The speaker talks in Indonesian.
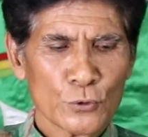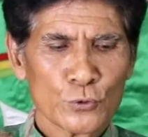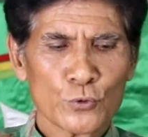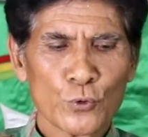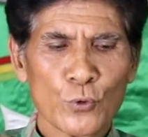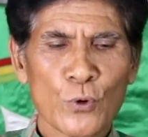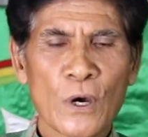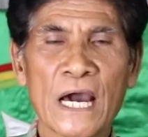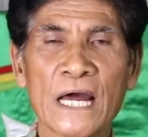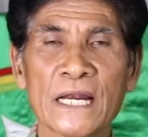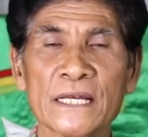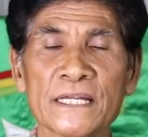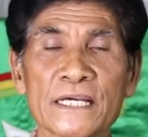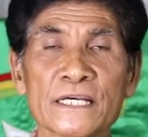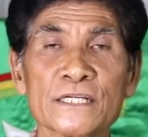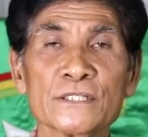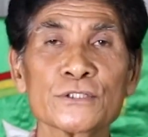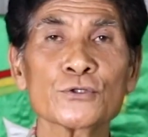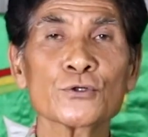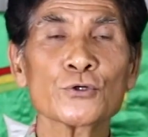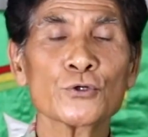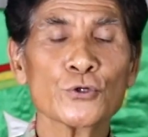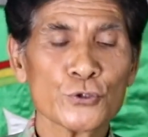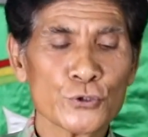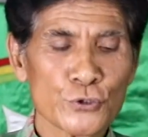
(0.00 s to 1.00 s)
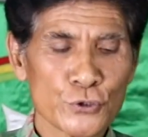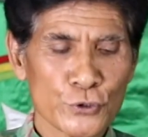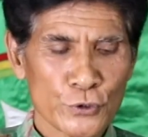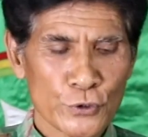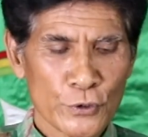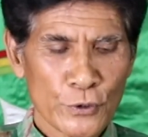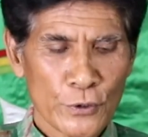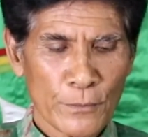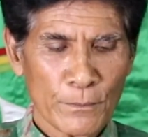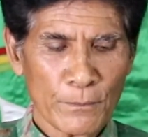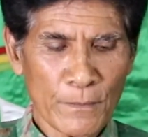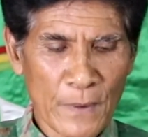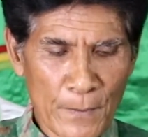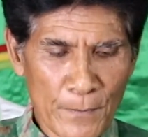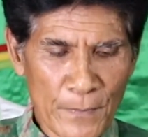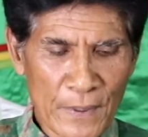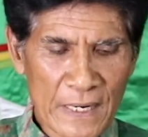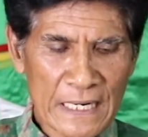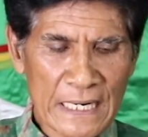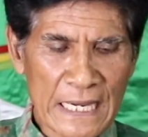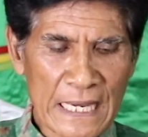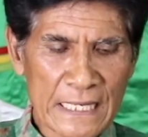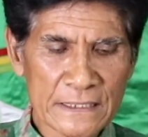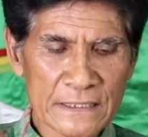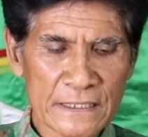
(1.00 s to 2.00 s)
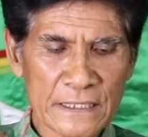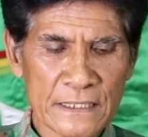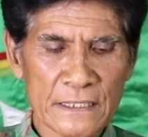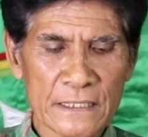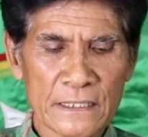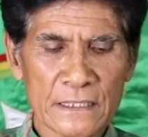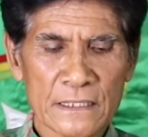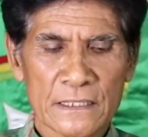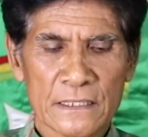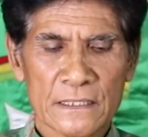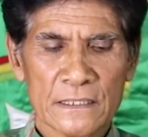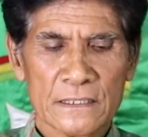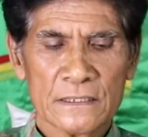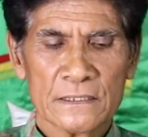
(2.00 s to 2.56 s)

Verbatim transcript: Tuhan Yesus memberkati.